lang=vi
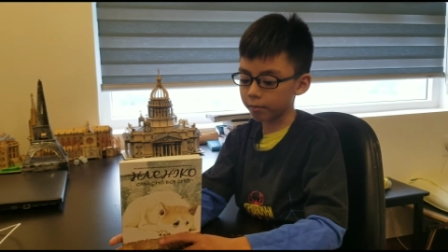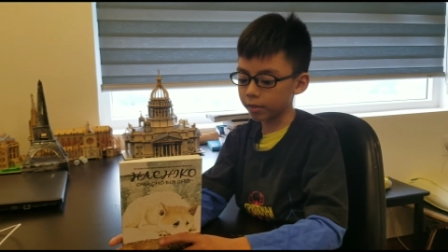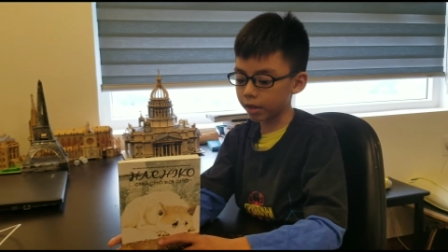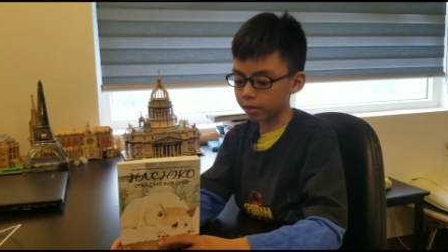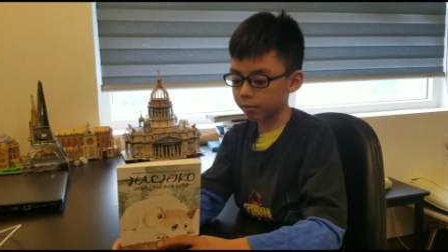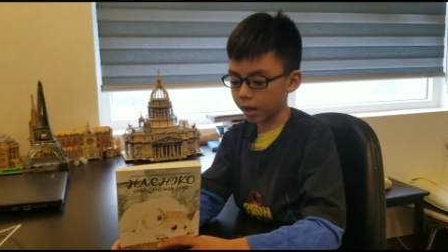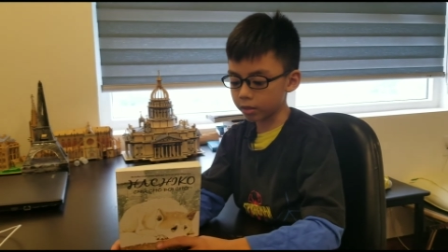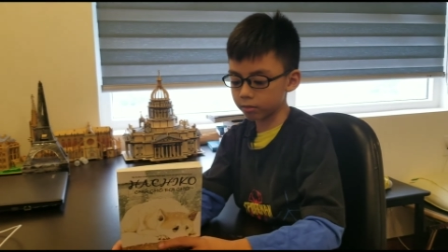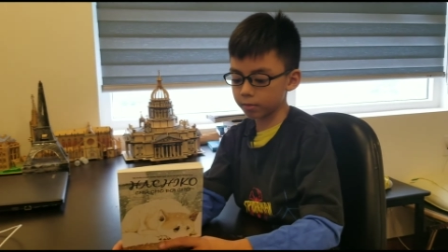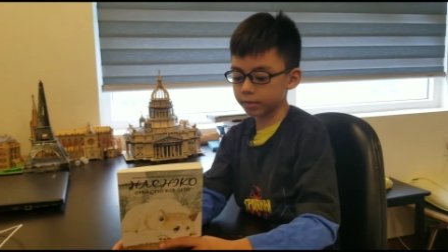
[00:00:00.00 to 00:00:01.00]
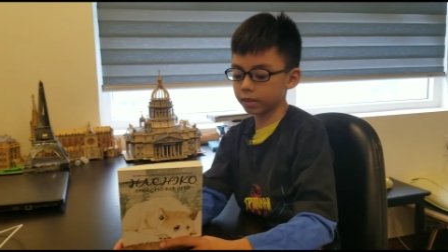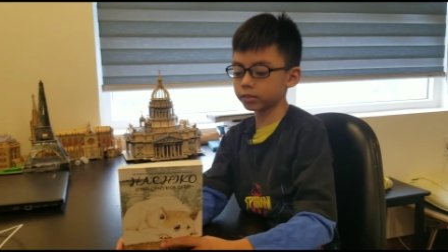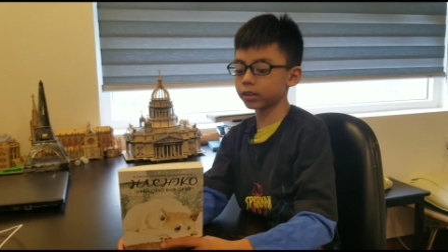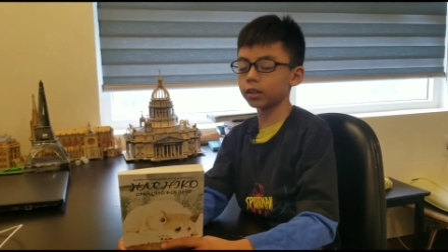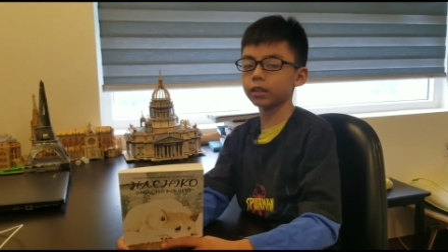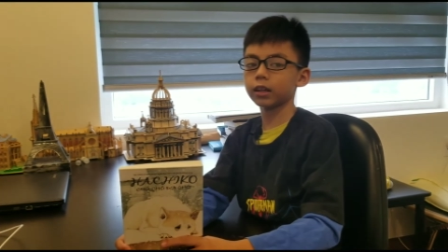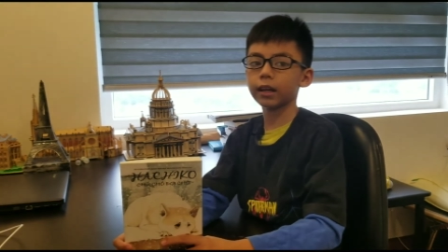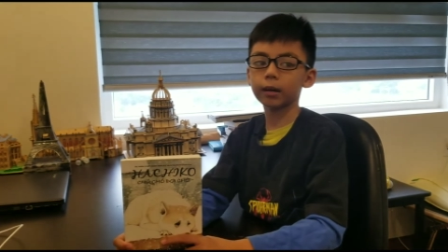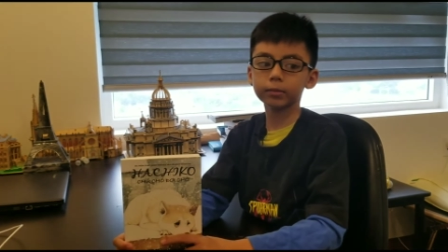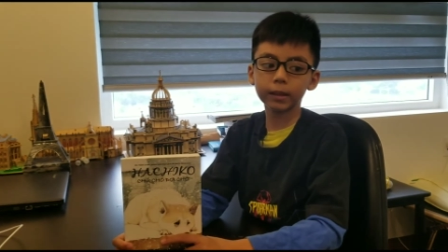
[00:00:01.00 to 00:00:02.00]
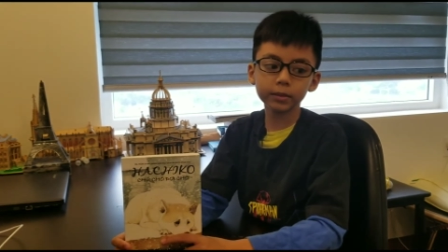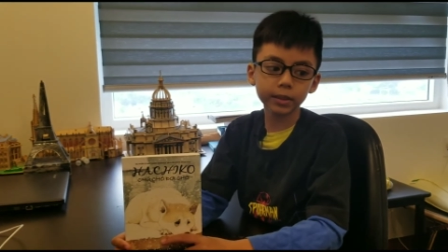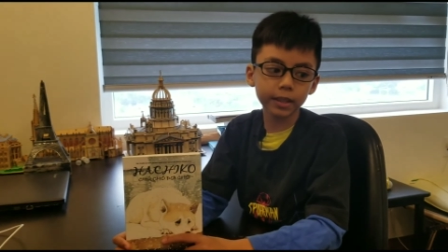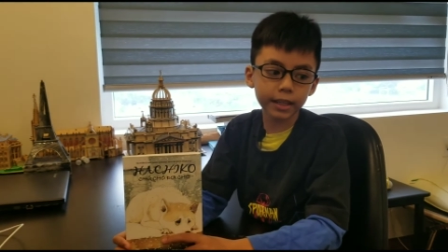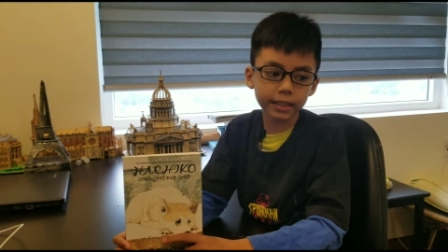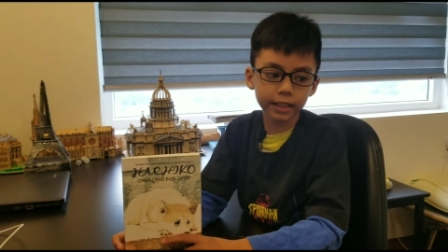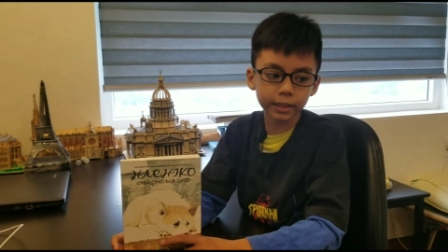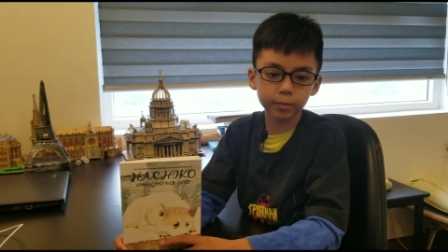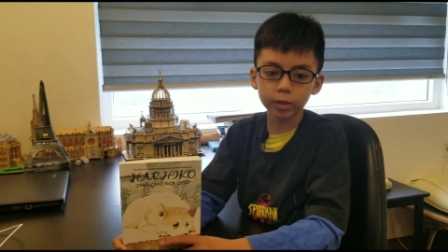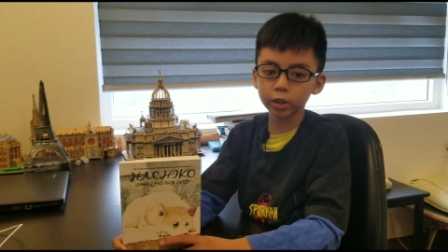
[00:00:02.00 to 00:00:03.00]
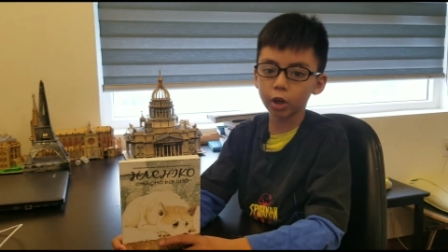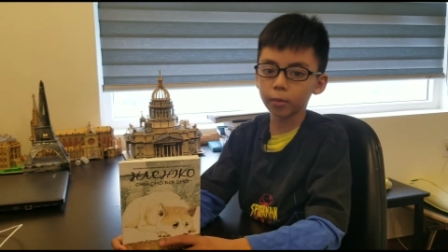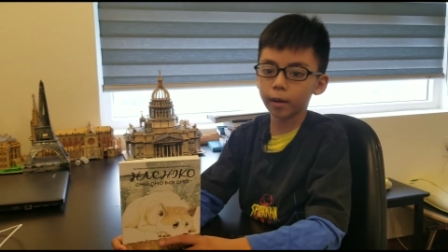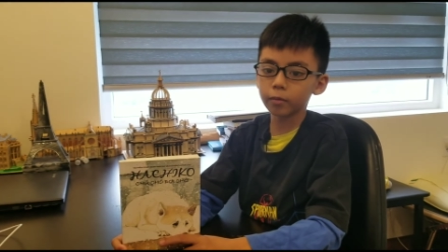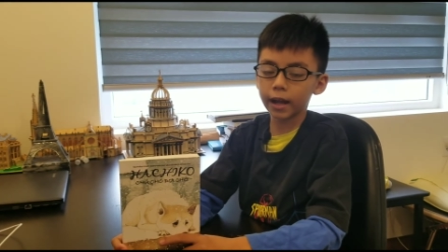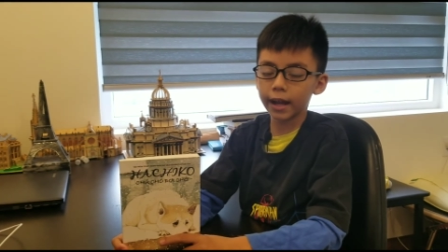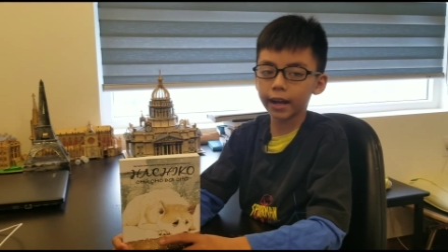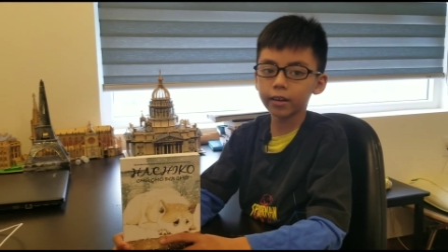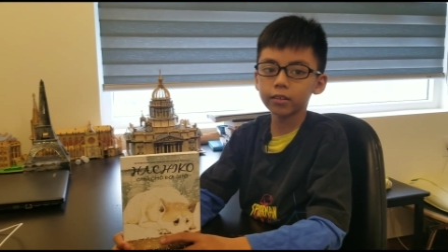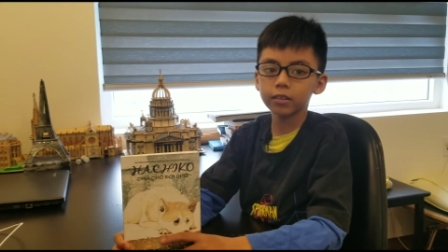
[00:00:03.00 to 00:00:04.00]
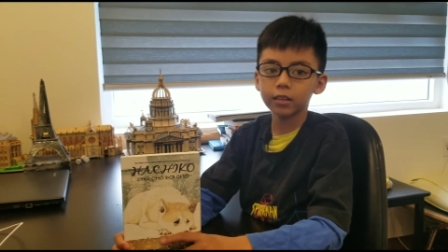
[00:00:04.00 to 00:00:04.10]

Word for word: định mệnh của ông giáo sư khi ông giáo sư đang dạy thì bị nhồi máu não